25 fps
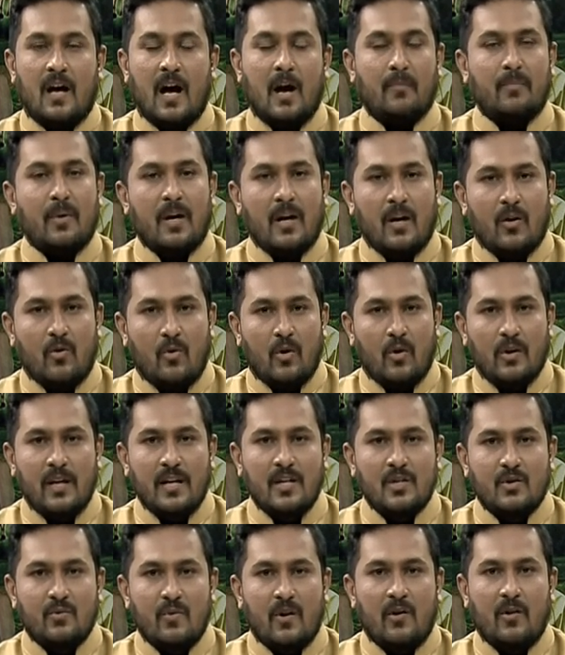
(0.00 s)
అపర
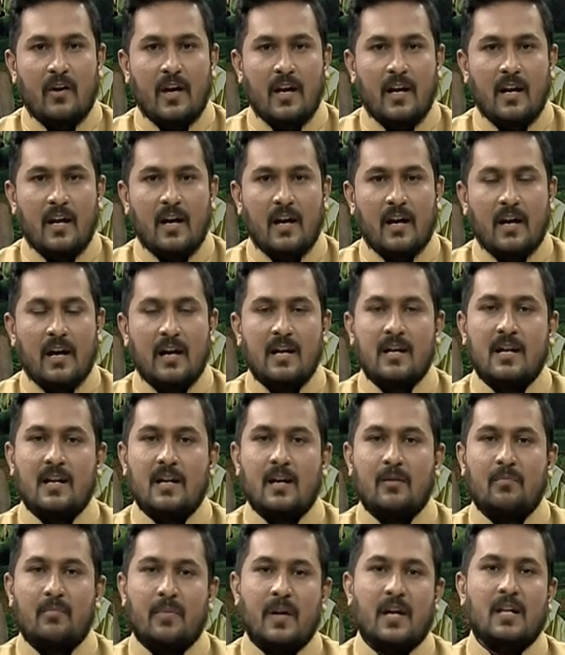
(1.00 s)
కోటీశ్వరుడైనా
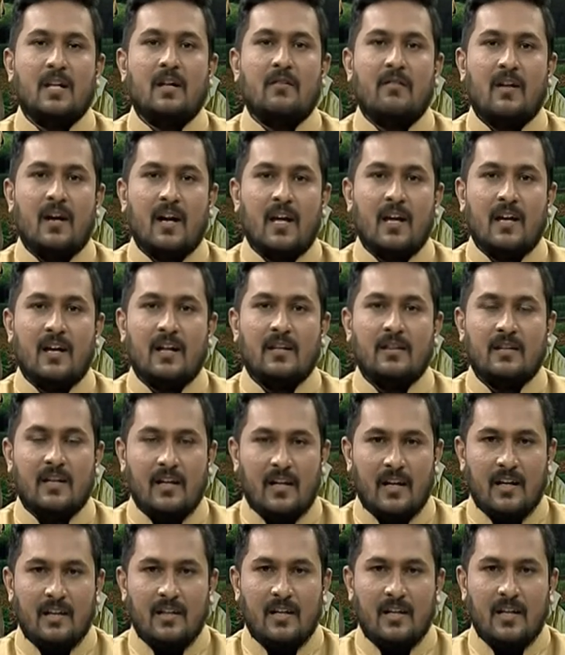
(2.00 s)
కటిక పేదవాడైనా
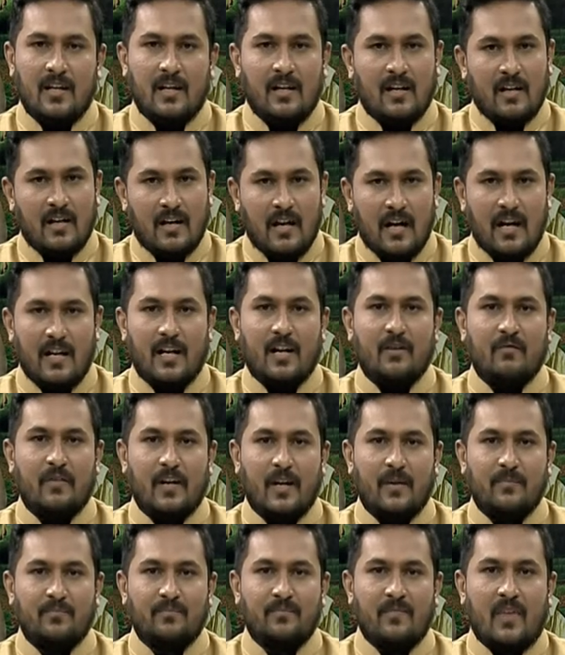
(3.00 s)
తినేది
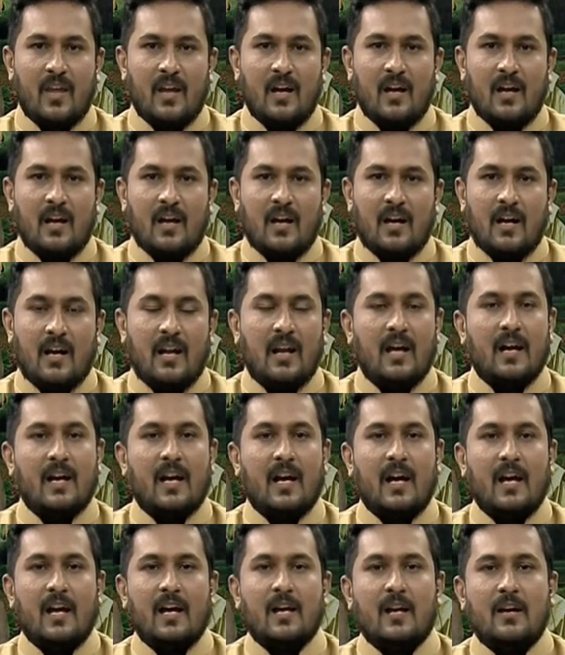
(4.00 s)
అన్నమే
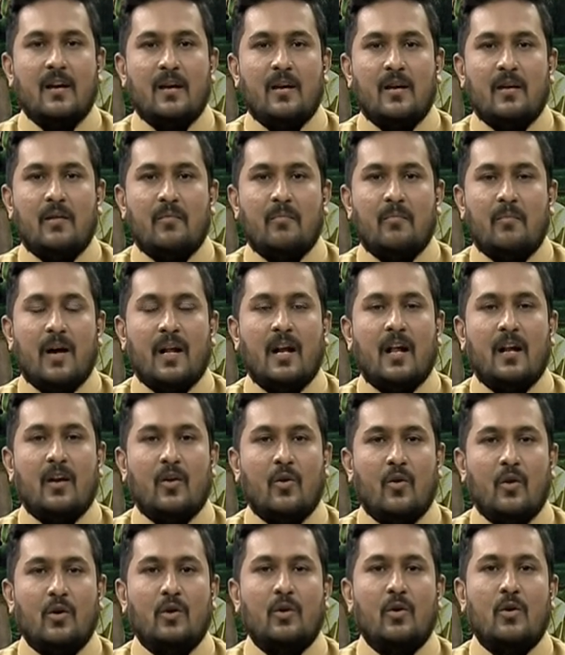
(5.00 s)
అలాగే మన
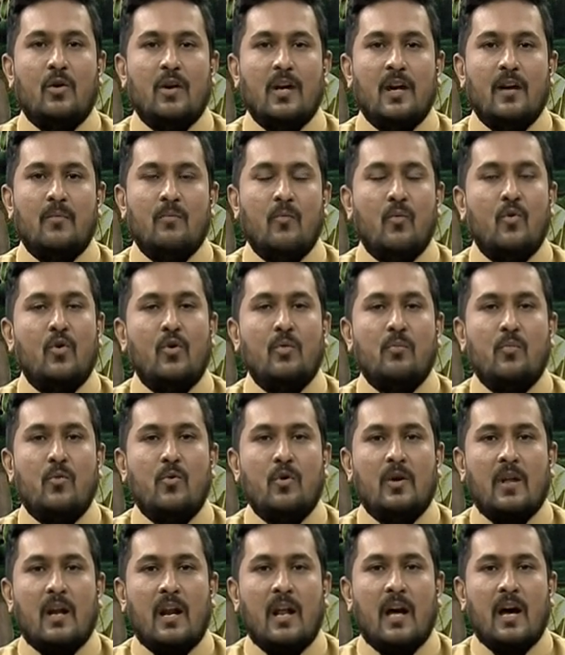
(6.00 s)
నోట్లోకి మూడు
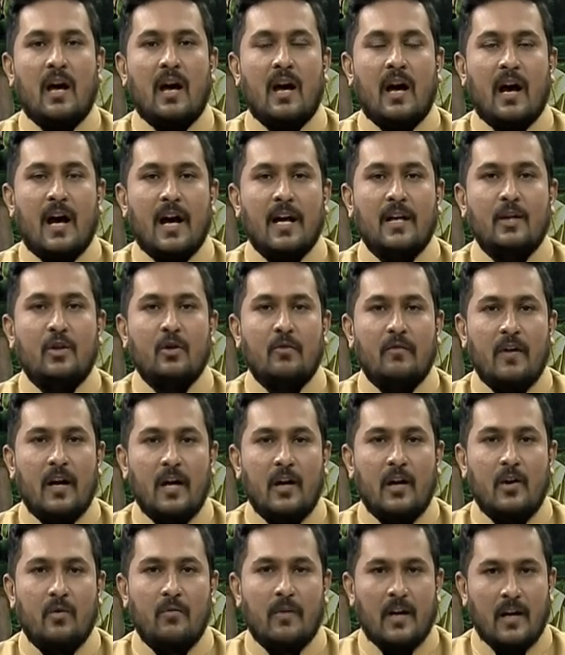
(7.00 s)
పూటల ఐదు
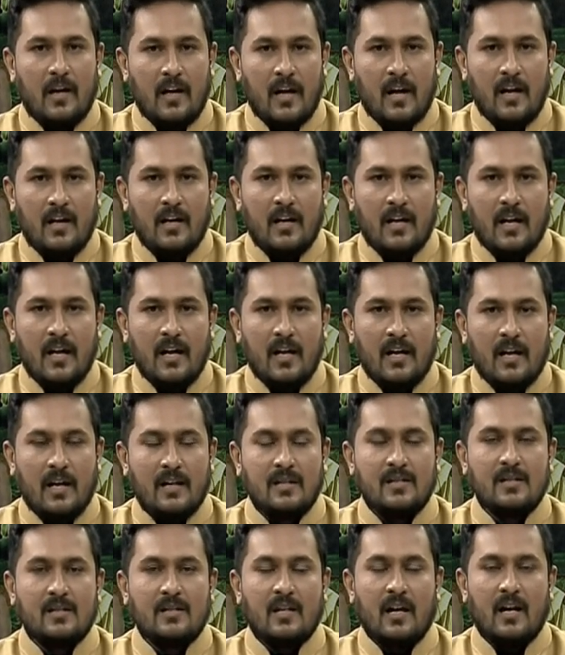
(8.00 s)
వేళ్లు వెళ్లాలంటే
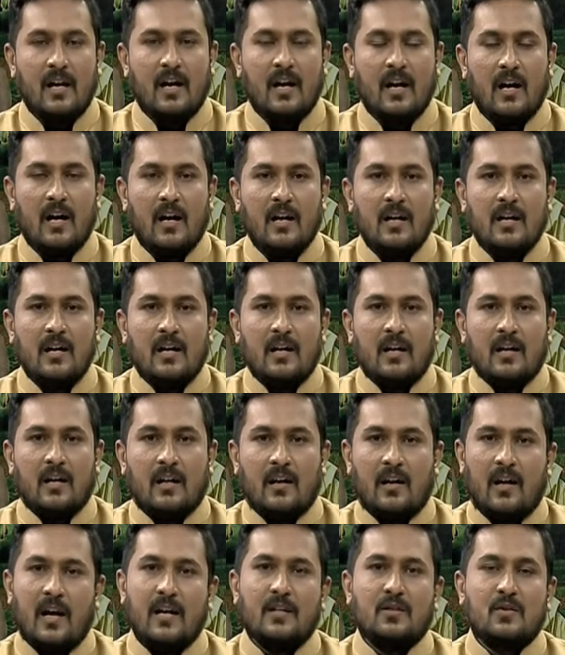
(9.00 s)
ఖచ్చితంగా
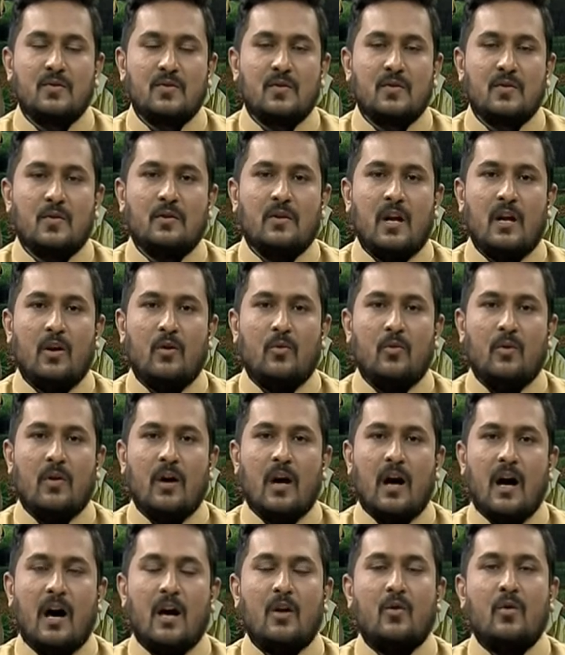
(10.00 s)
రైతు సోదరుడు
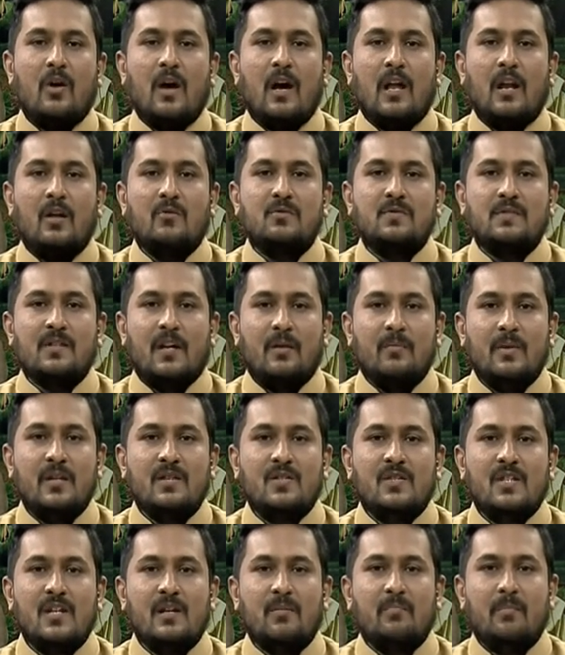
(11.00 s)
ఆరుగాలం
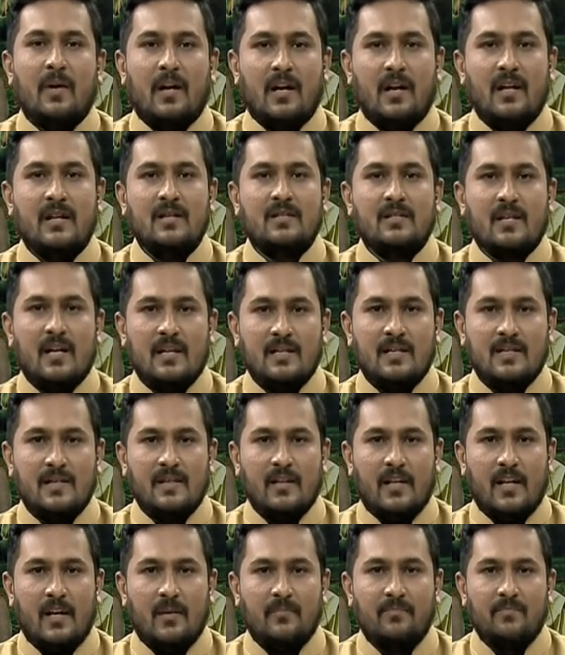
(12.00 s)
శ్రమించి
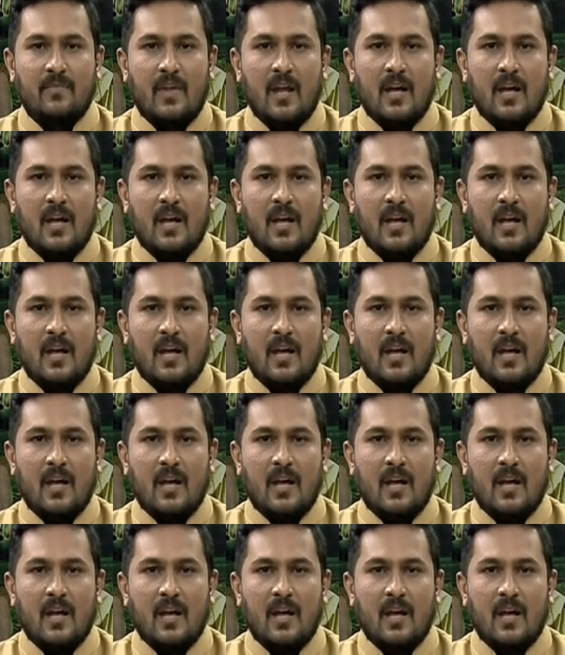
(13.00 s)
పండించాల్సిందే